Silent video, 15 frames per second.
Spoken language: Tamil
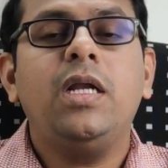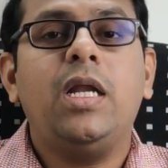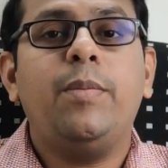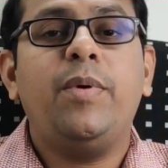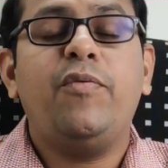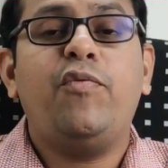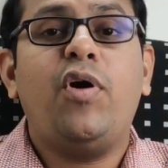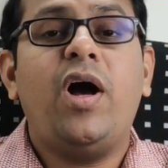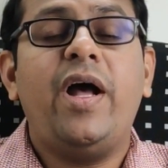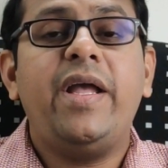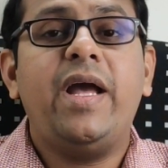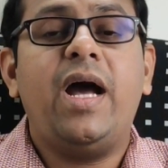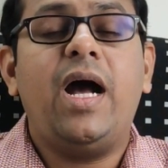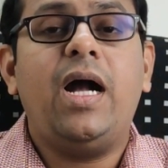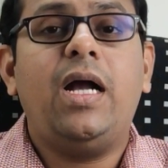நம்ம வாய
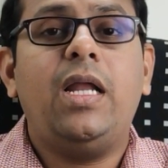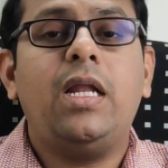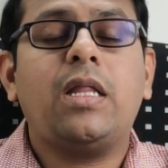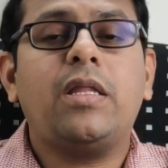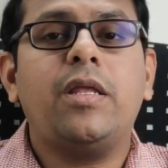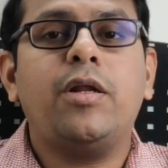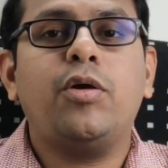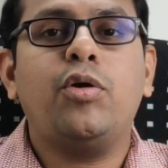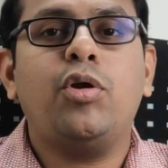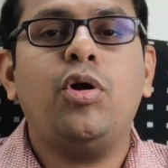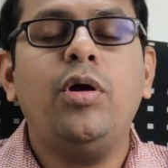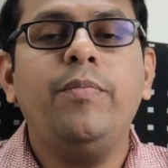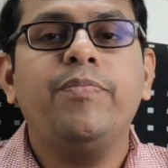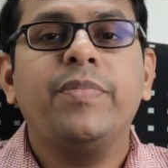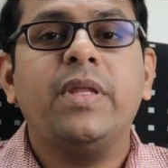அகல
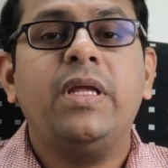திறக்கிறோம்